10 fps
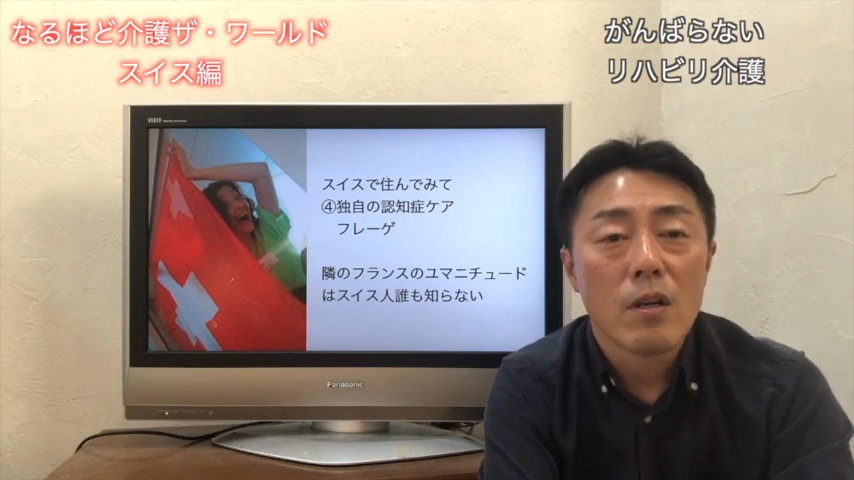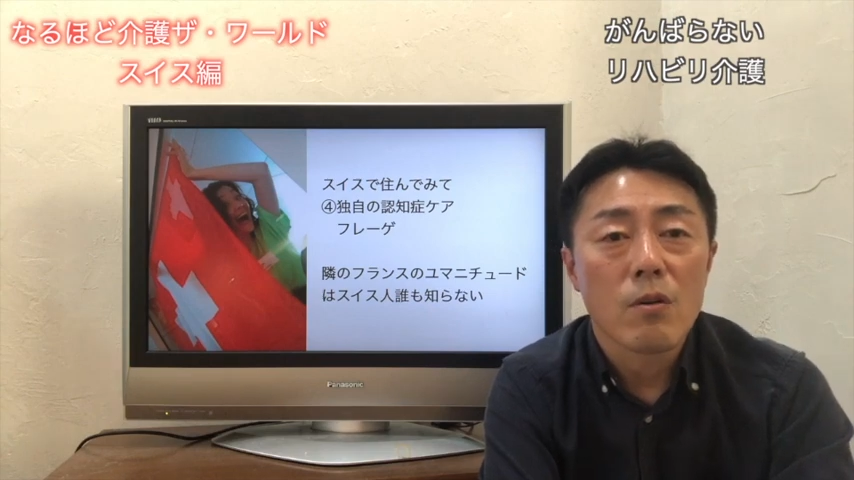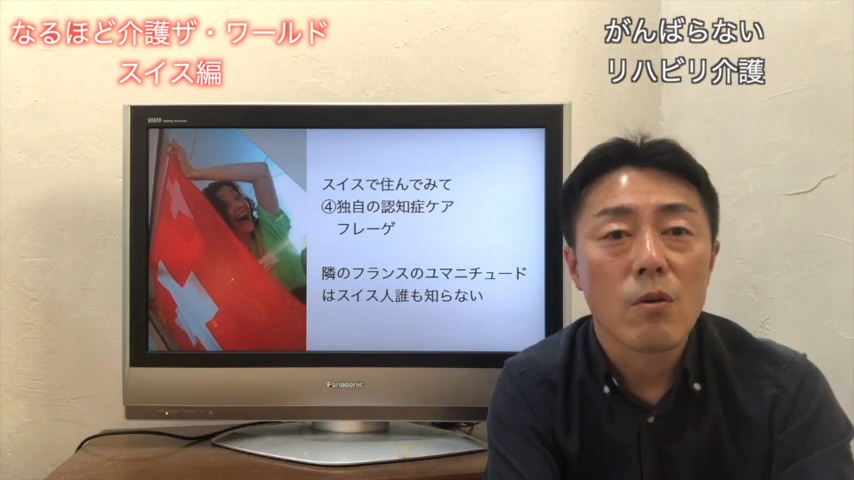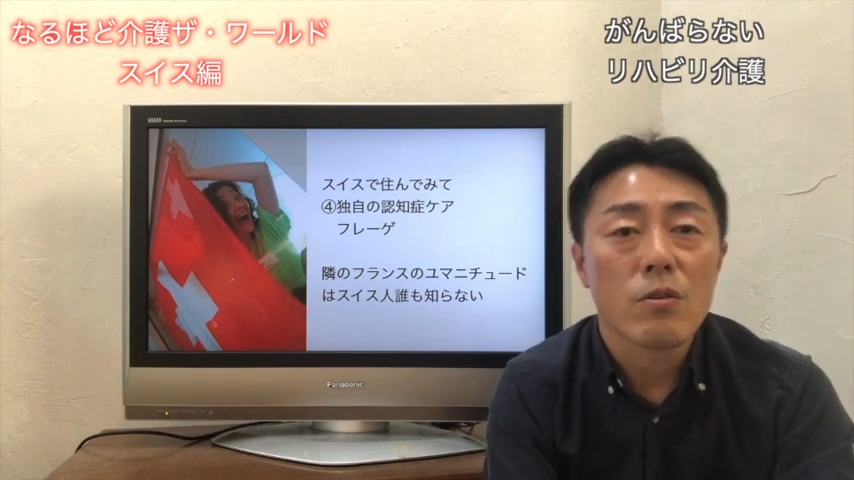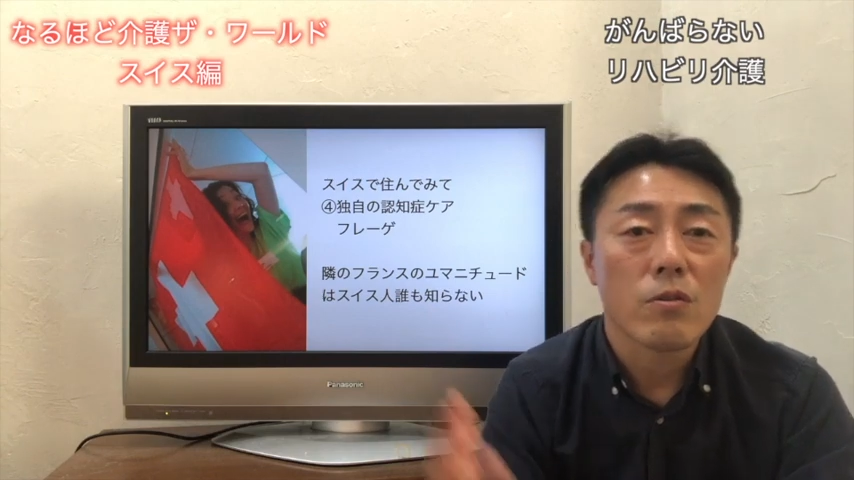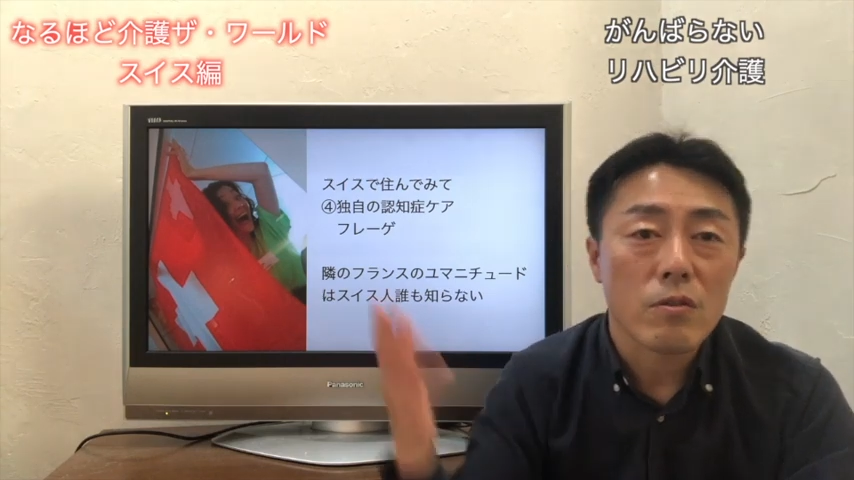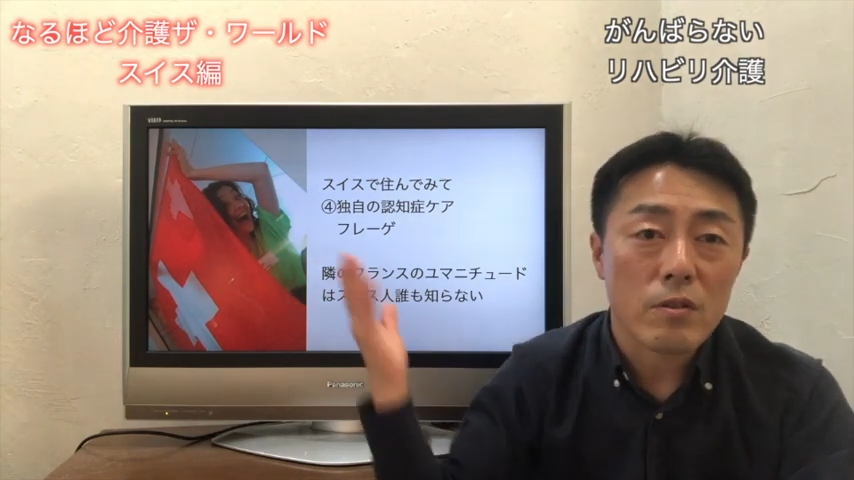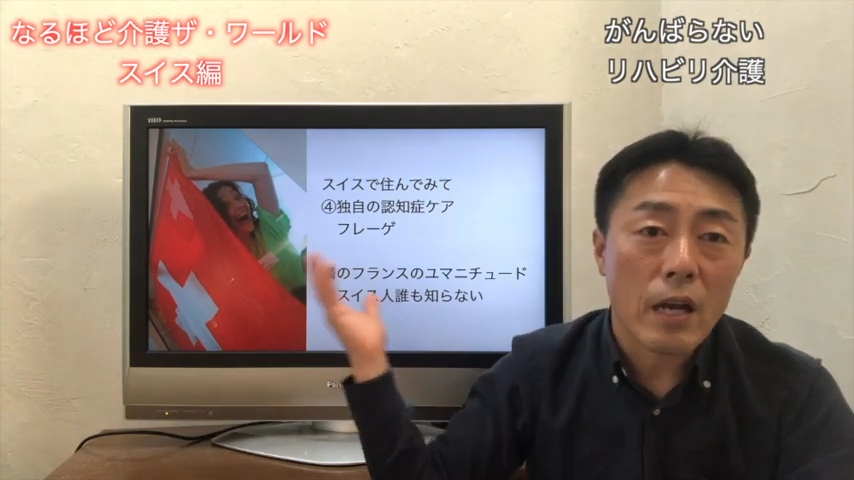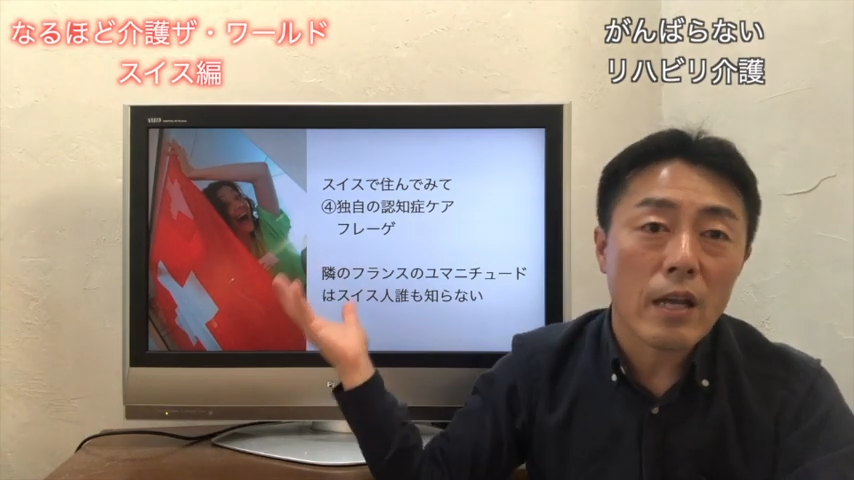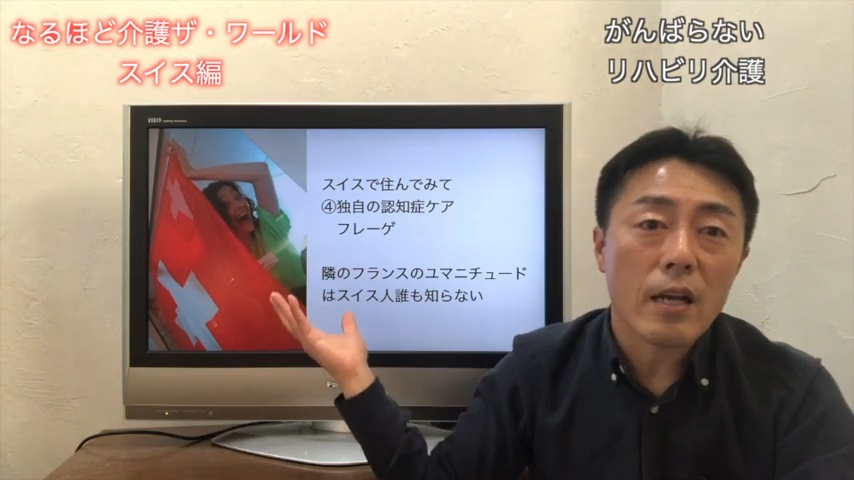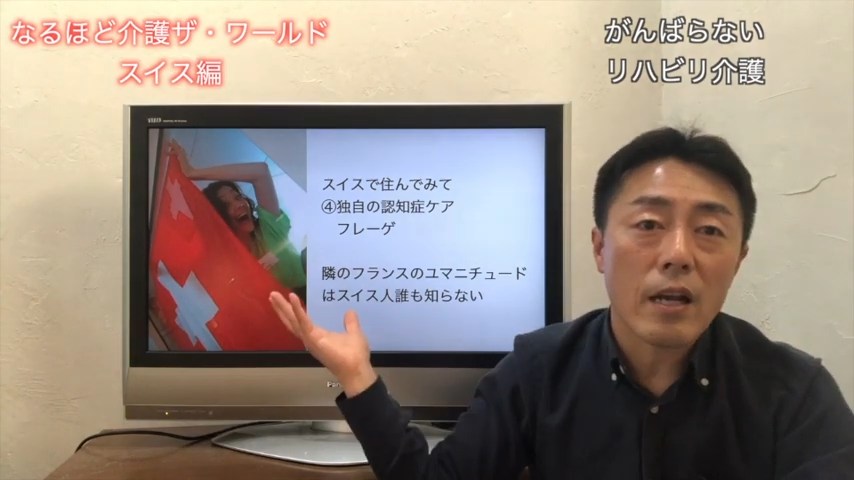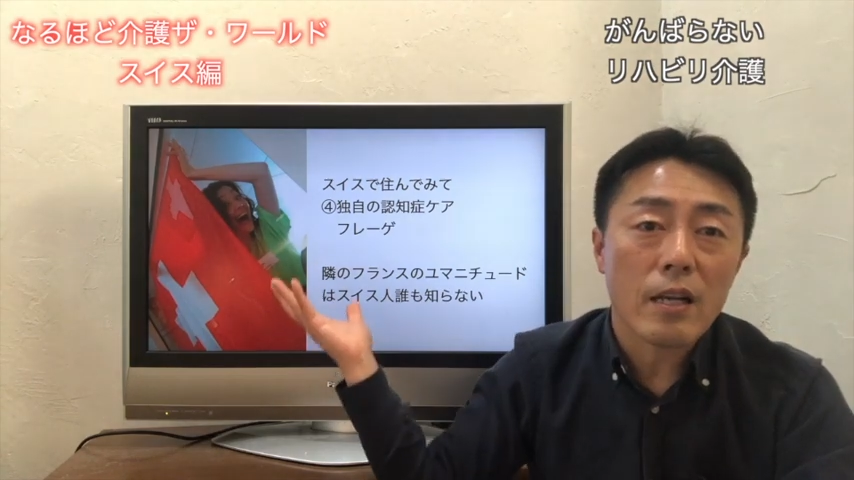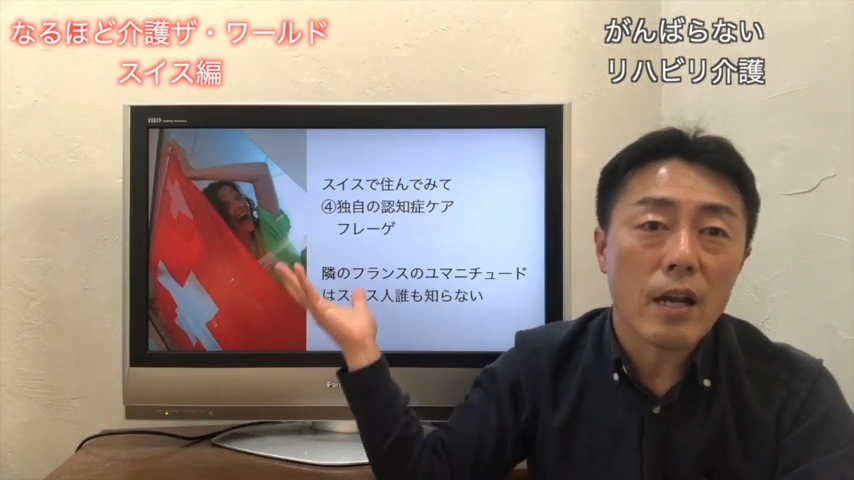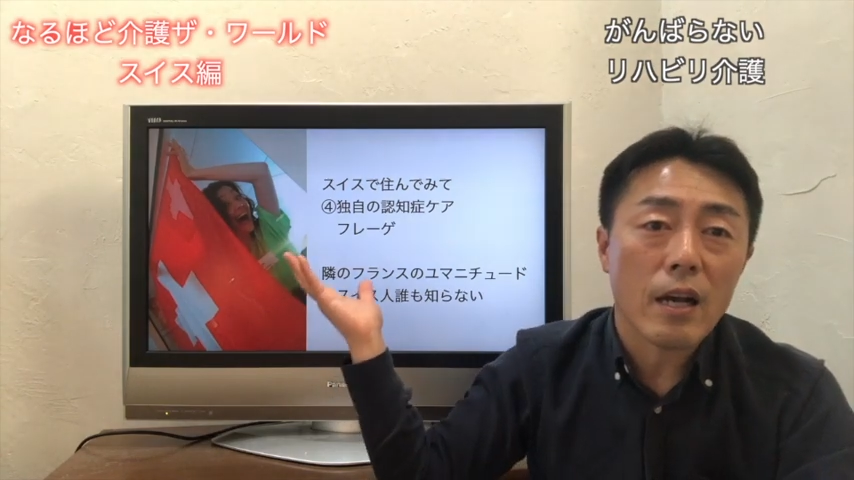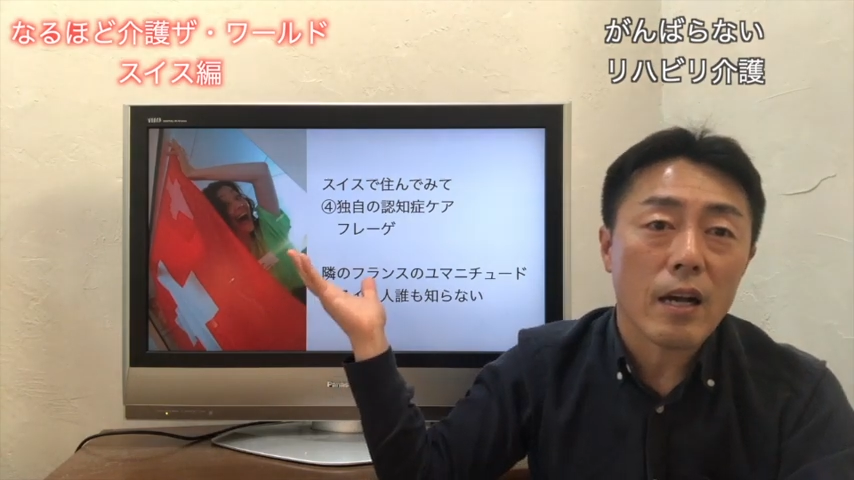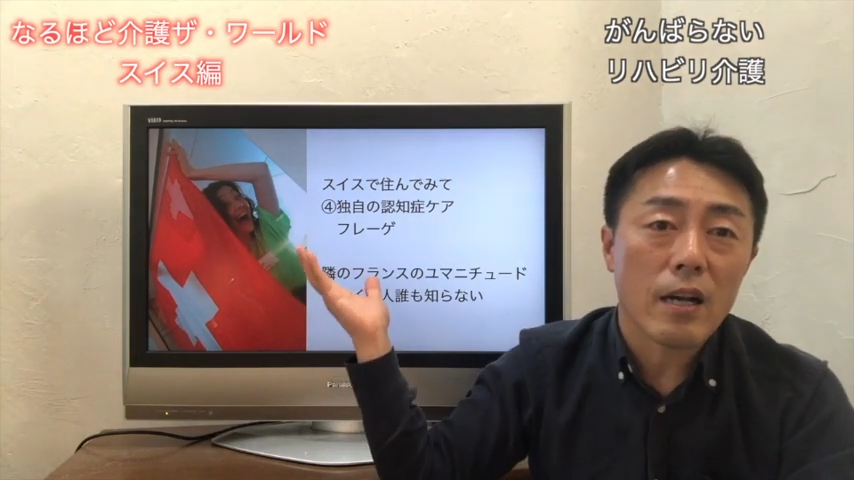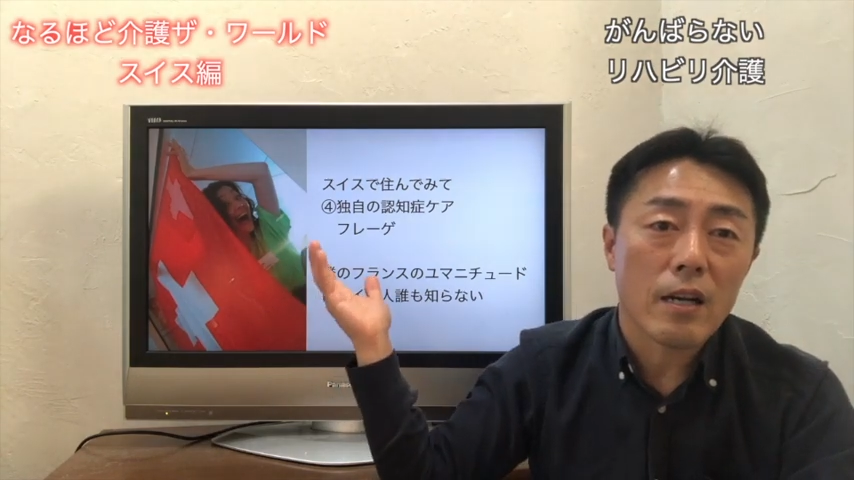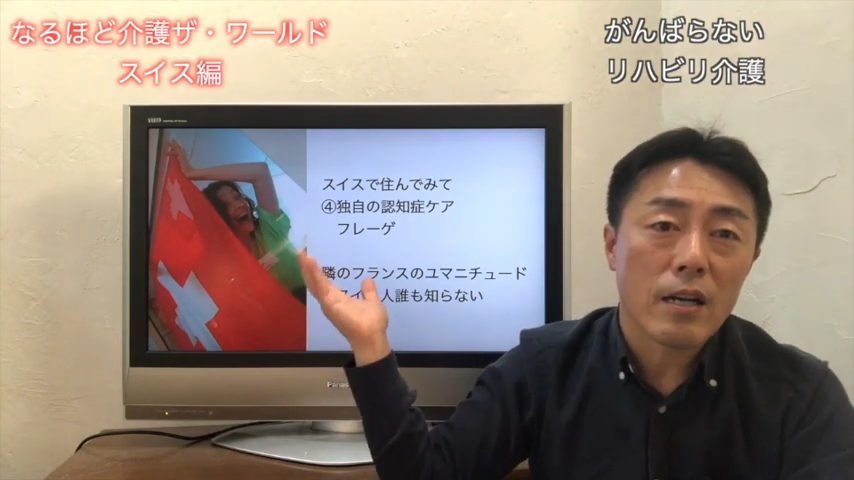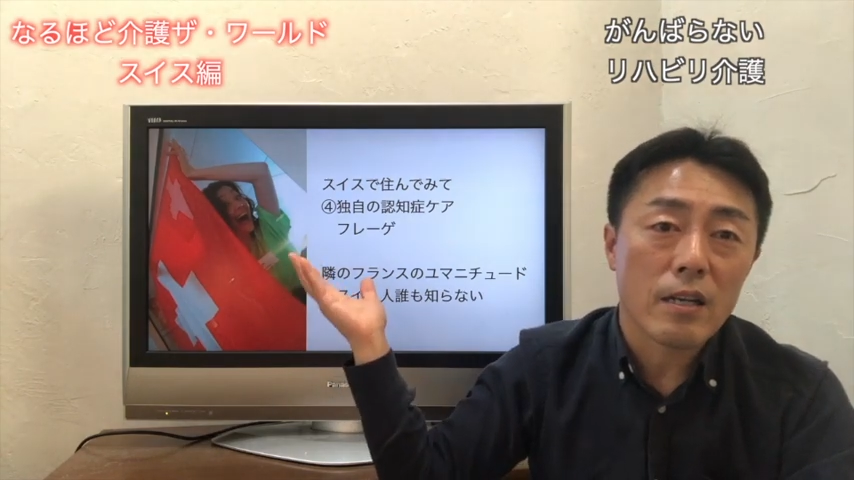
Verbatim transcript: こういう海外から